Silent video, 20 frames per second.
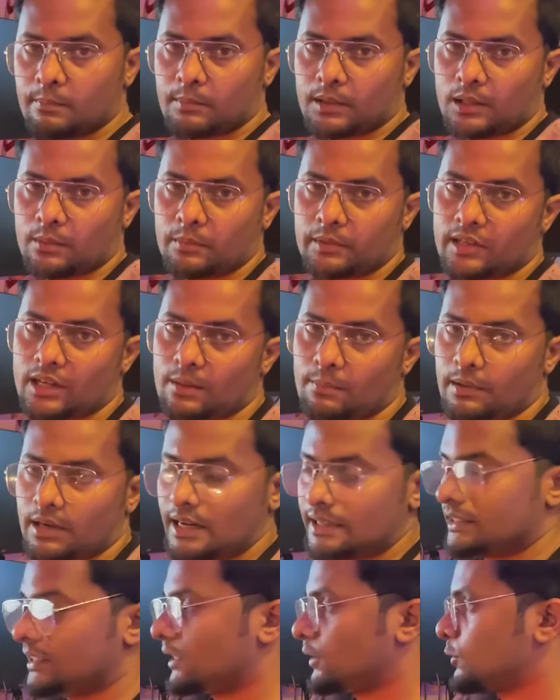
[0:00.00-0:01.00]
मतलब यहाँ पर
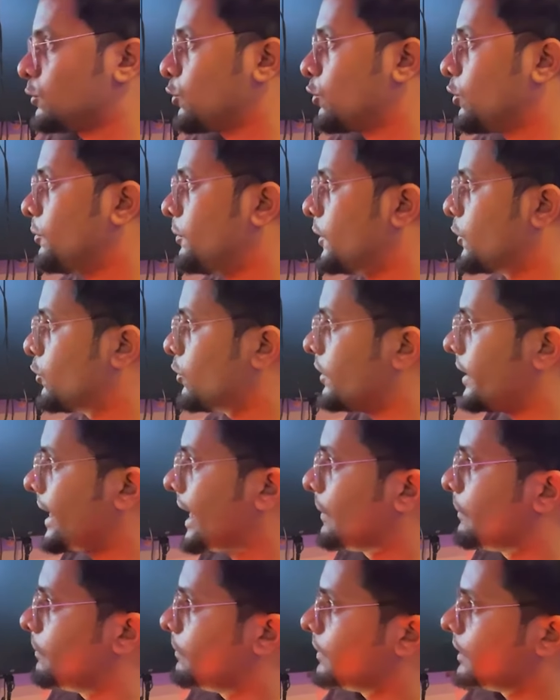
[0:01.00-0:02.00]
आइएगा तो कोई बिल्कुल
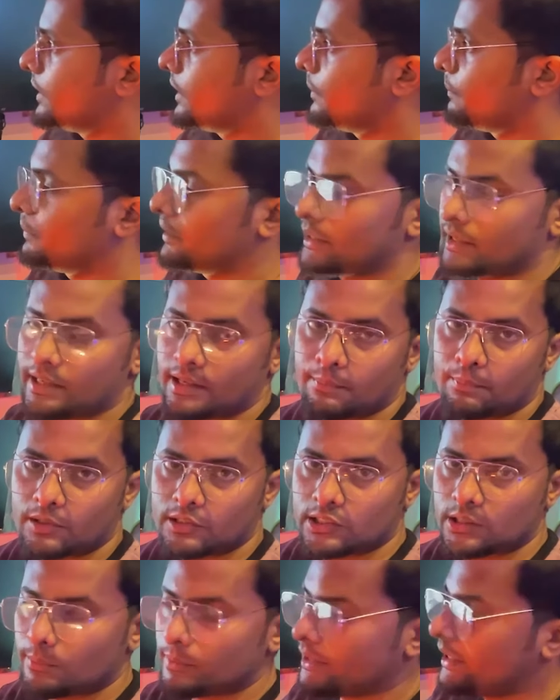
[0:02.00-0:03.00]
गेम गेम में एक
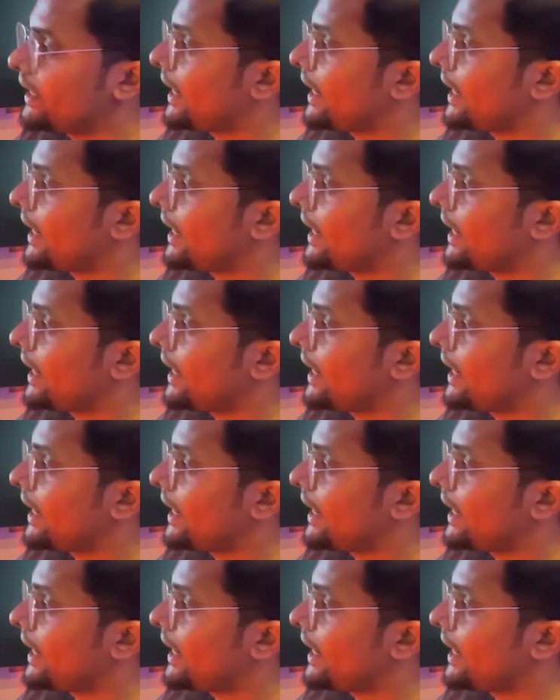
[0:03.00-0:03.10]
परसेंट भी